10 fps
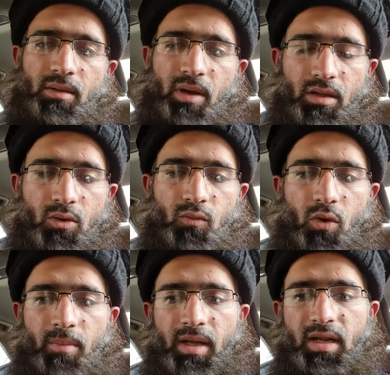भाइयों वो
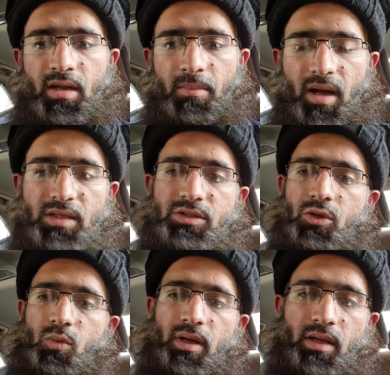हमारी नमाज
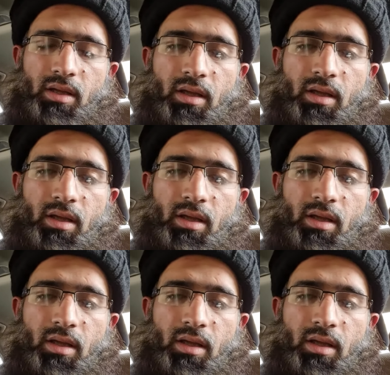क्यों है